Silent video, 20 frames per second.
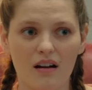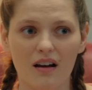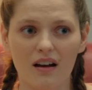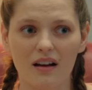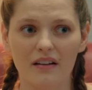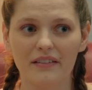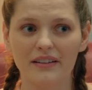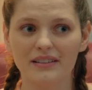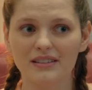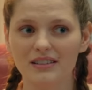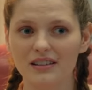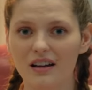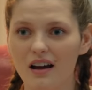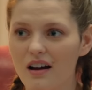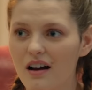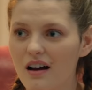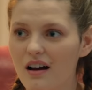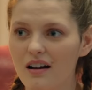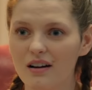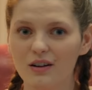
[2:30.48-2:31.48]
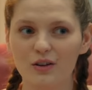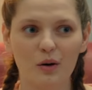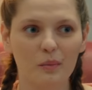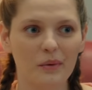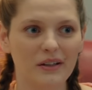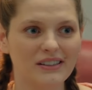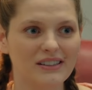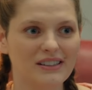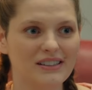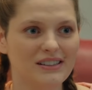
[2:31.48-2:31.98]
Evet ya,
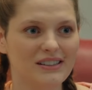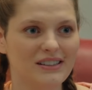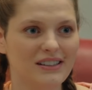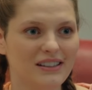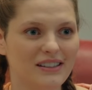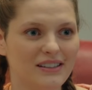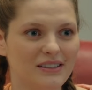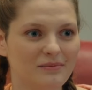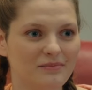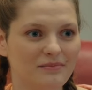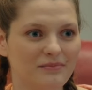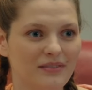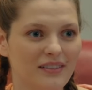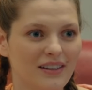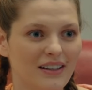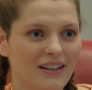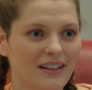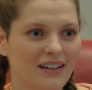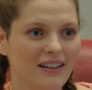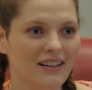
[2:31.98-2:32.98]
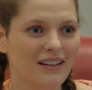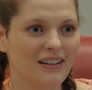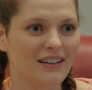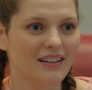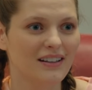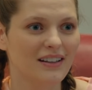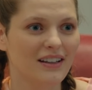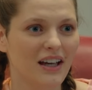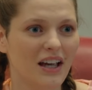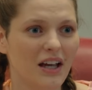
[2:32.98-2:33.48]
komedi izleyelim.
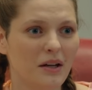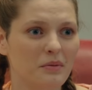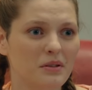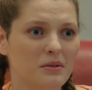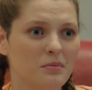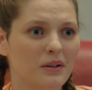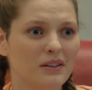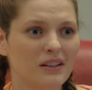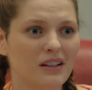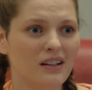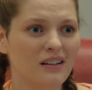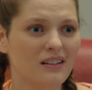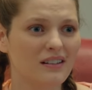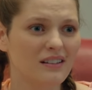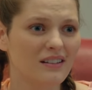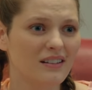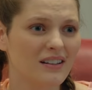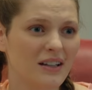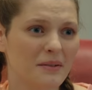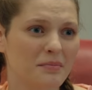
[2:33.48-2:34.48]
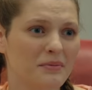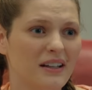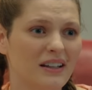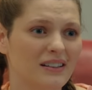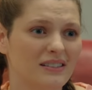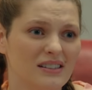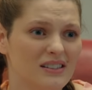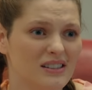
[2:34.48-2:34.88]
Emir bana hep kendi